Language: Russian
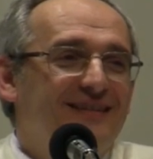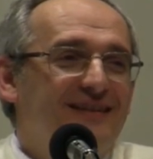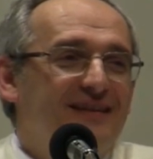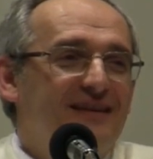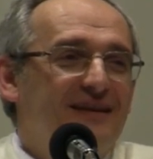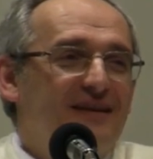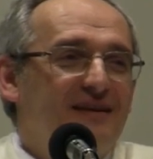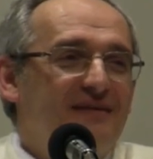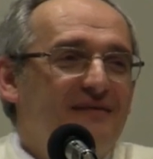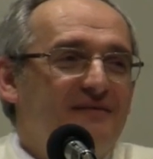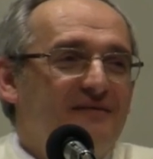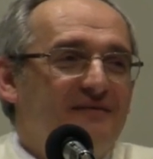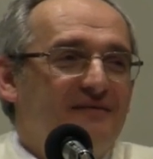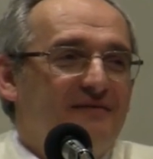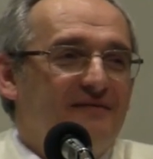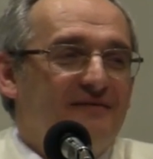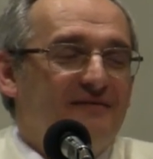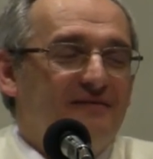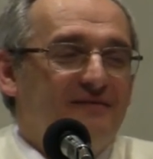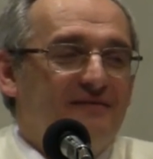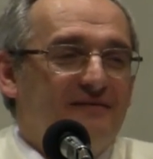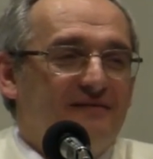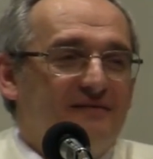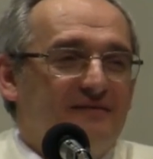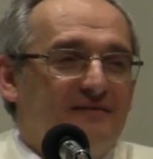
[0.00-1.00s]
Я,
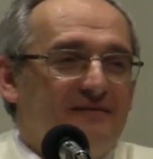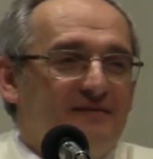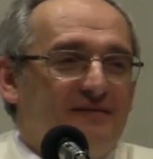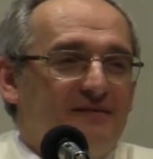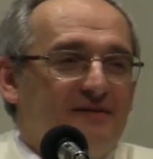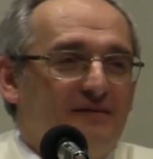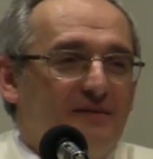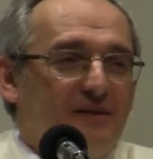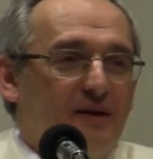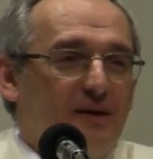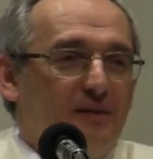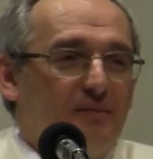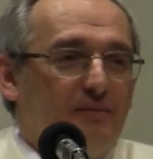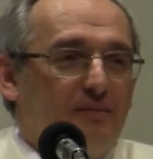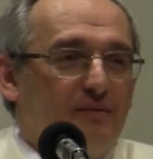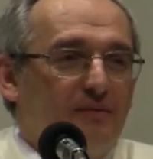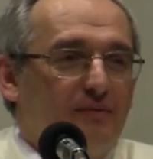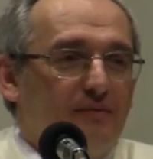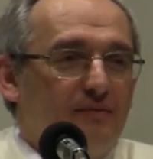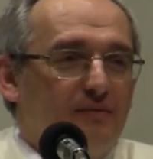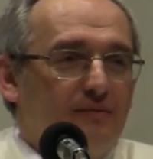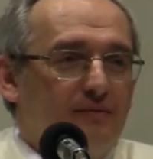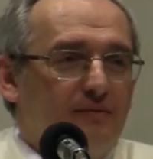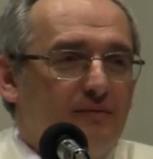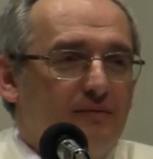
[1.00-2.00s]
ну как
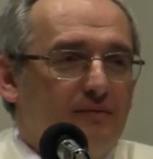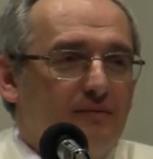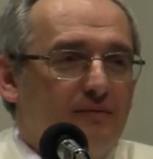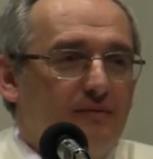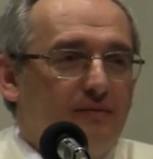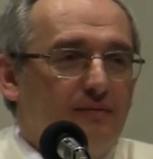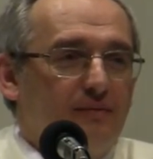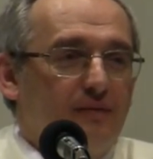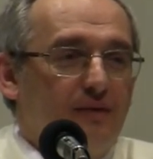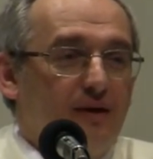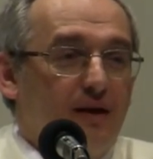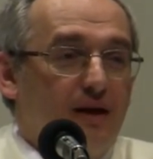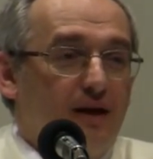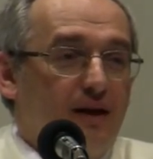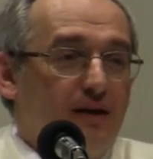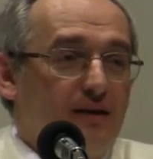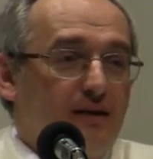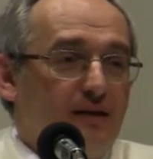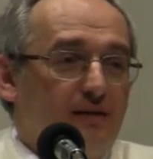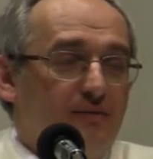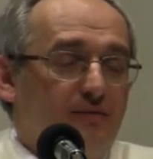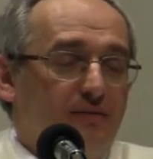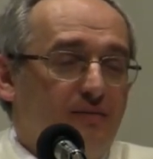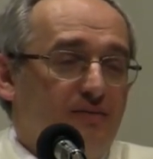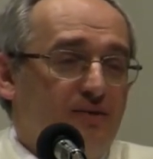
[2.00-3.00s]
бы, я
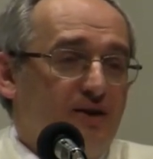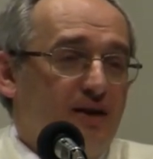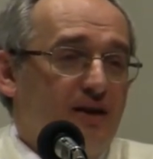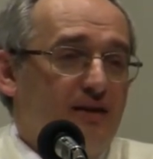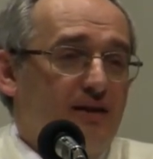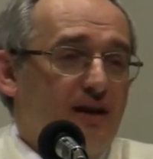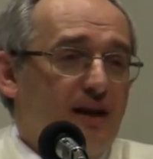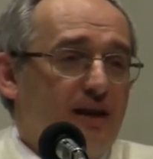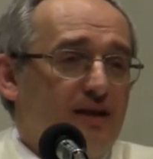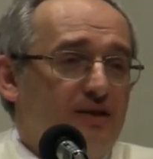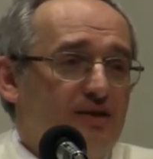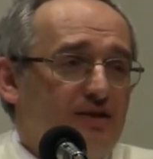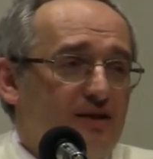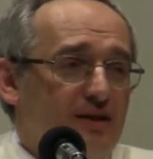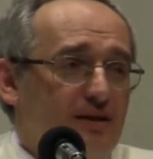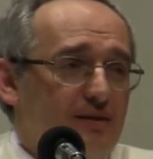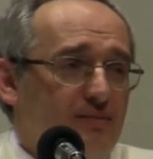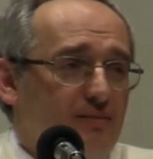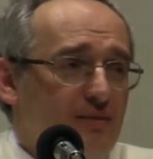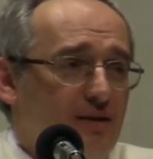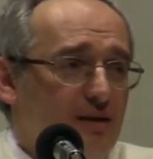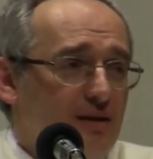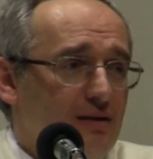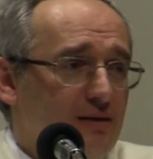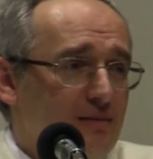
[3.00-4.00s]
хотел вообще отречься
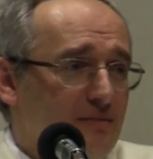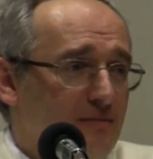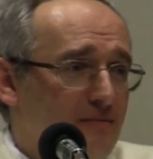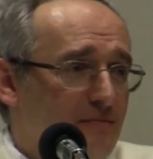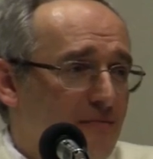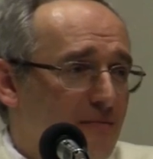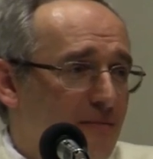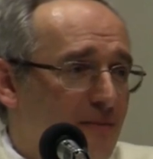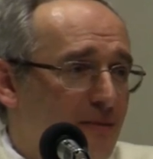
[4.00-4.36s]
от мира.